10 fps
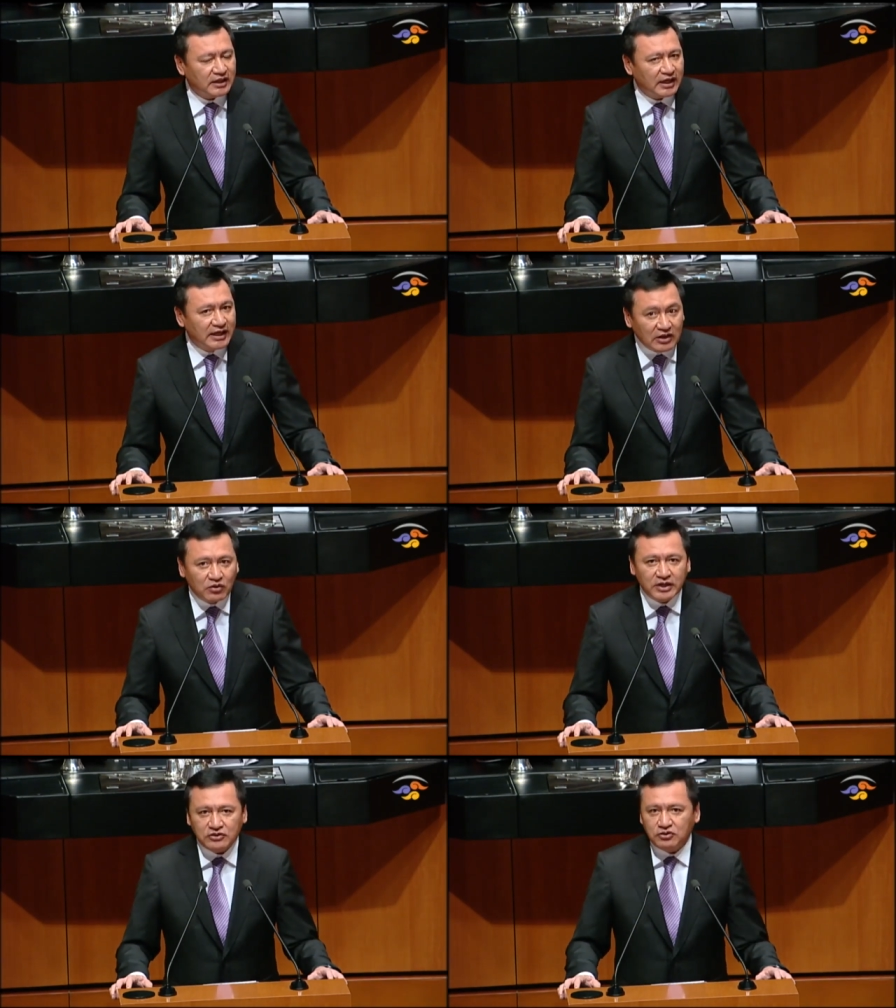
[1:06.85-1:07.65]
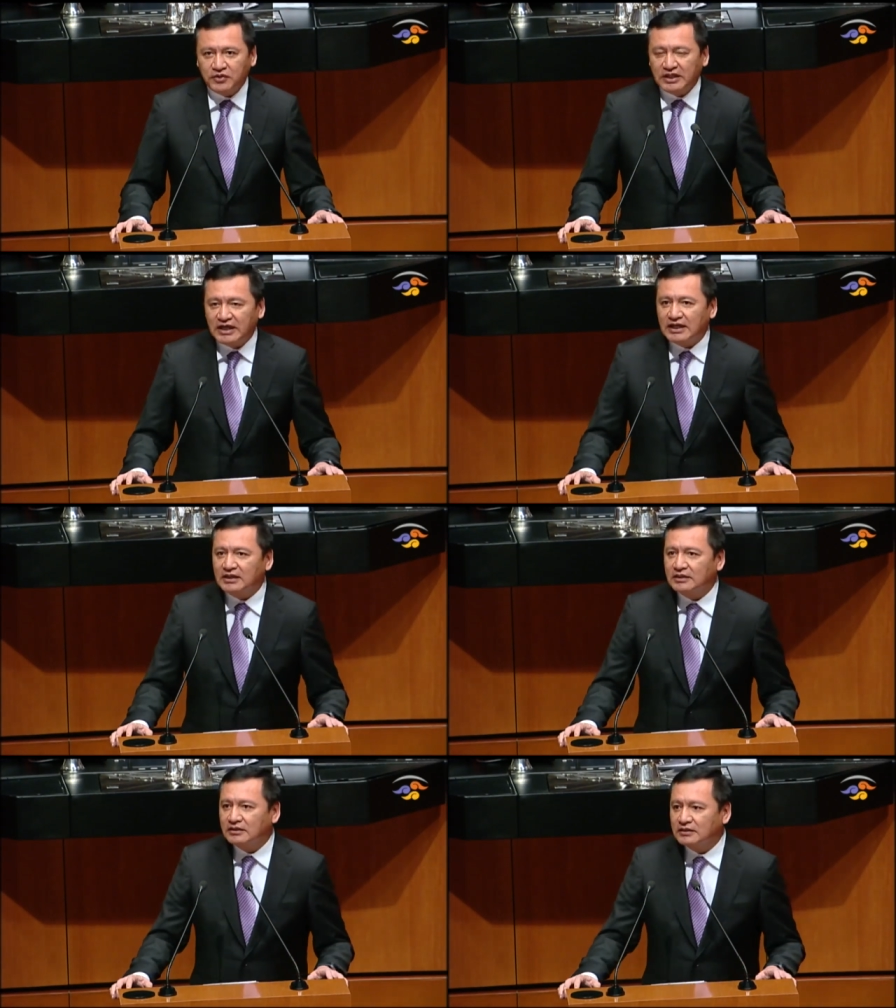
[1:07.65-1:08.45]
en el Congreso
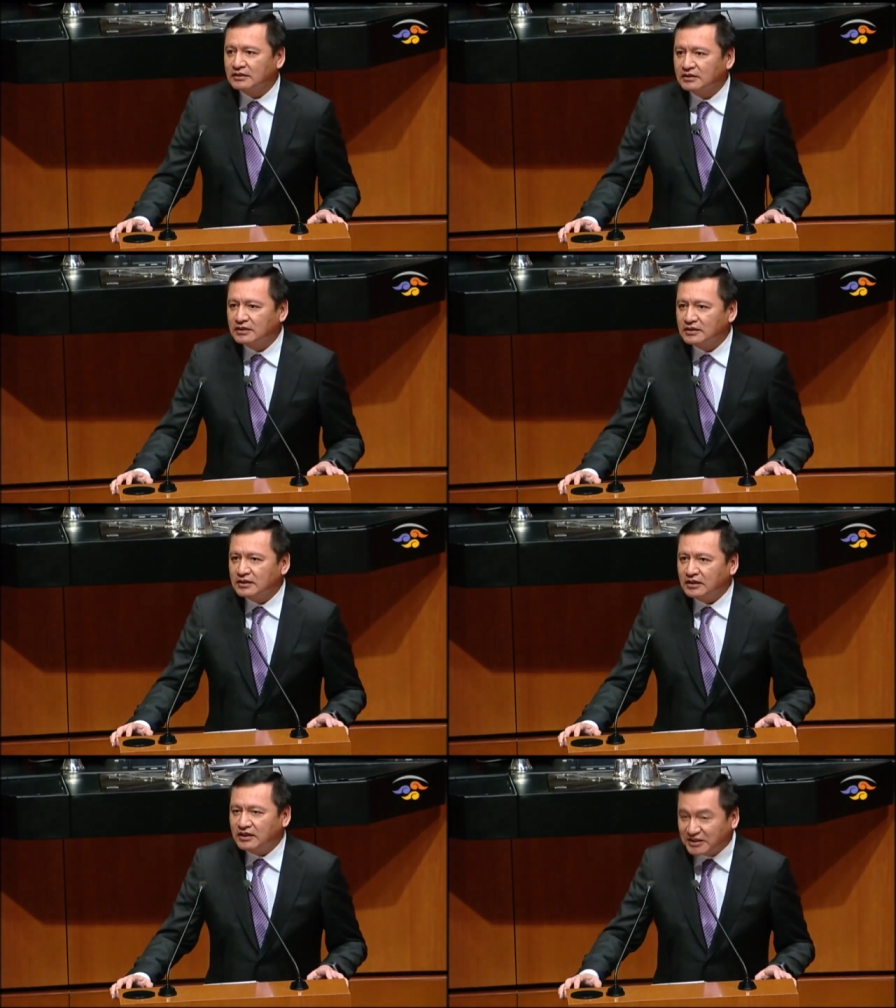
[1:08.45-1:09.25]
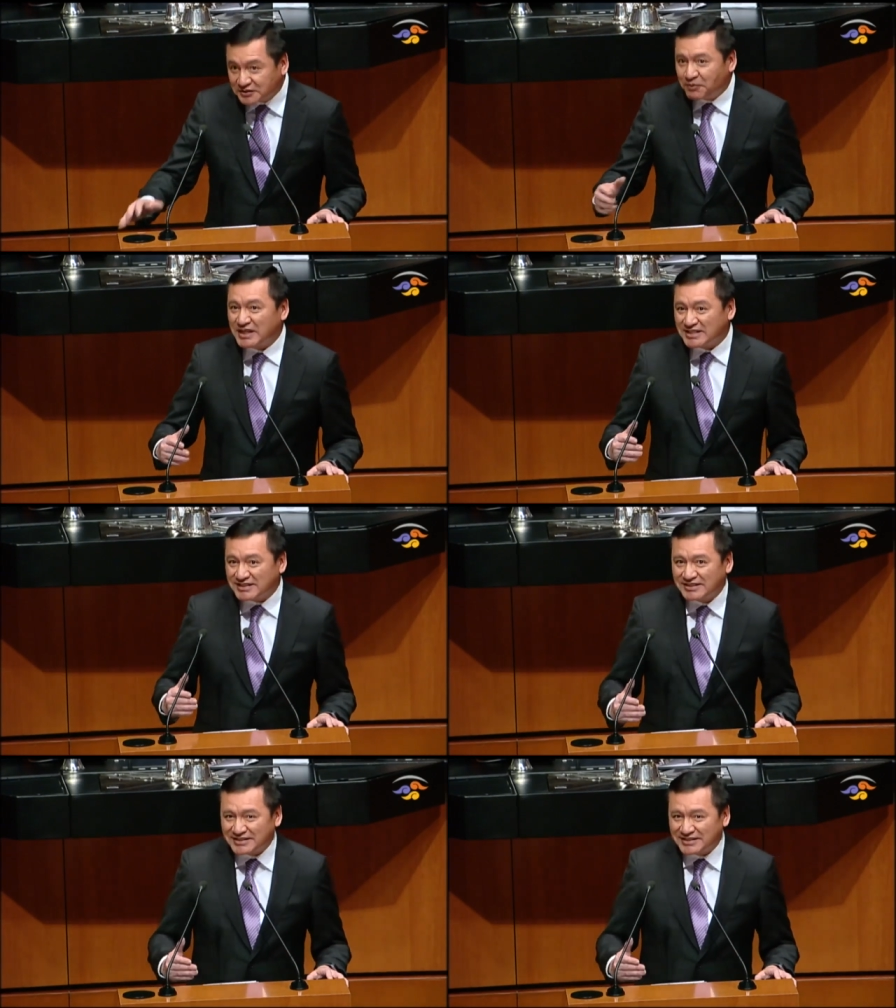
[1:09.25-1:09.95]
Federal y después